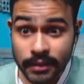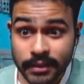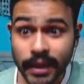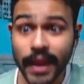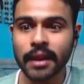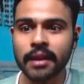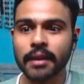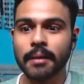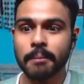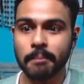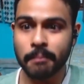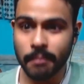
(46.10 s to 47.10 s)
टेक
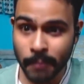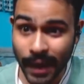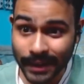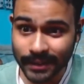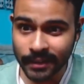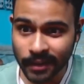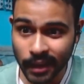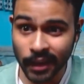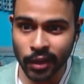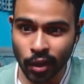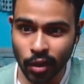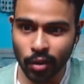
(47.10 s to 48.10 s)
मैटर
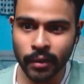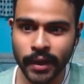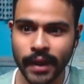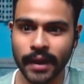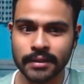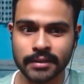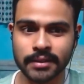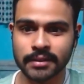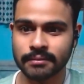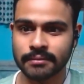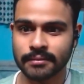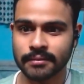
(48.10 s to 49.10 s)
इन योर ओन हैंड्स
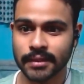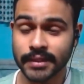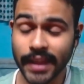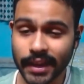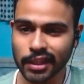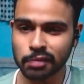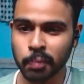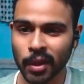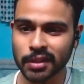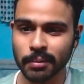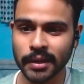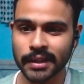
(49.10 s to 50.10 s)
टेक
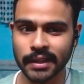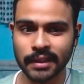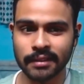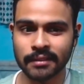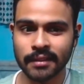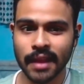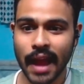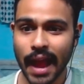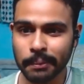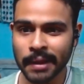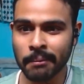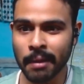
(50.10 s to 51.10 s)
रिस्पॉन्सिबिलिटी
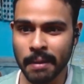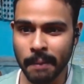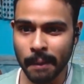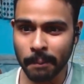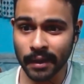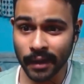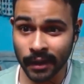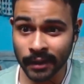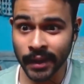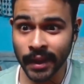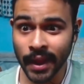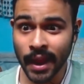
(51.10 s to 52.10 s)
आपके मम्मी पापा लड़
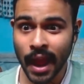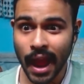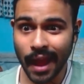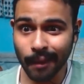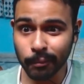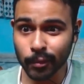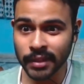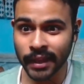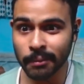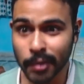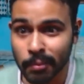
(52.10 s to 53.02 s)
रहे हैं आपको जाना भी